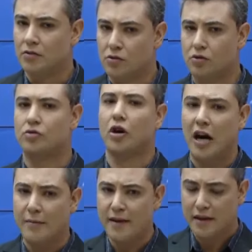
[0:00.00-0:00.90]

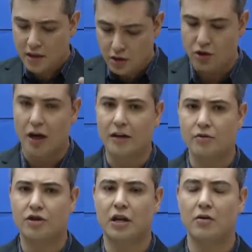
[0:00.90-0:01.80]
sobe e joga
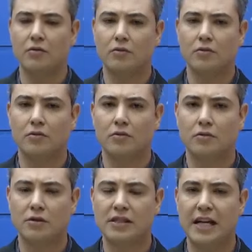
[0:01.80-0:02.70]
no chão
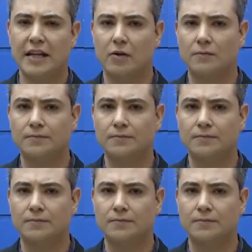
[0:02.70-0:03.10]
o cidadão.